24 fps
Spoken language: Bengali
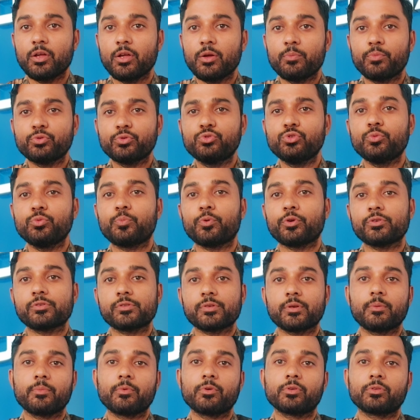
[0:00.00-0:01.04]
প্রচুর
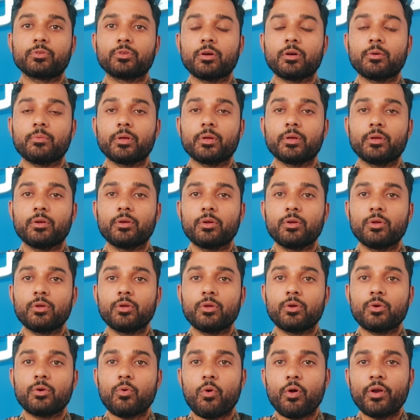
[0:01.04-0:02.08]
পরিশ্রম করতে হবে
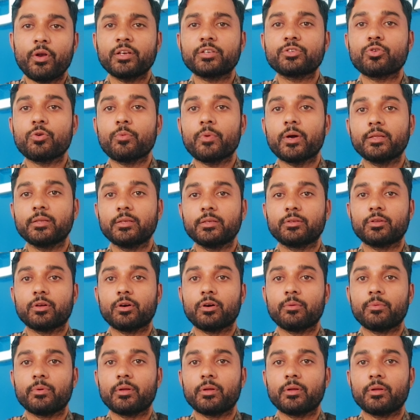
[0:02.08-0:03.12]
অনেক সময় দিতে
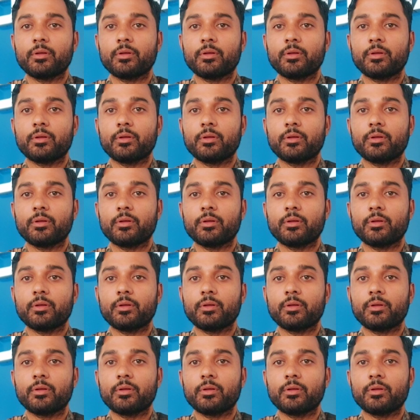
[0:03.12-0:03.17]
হবে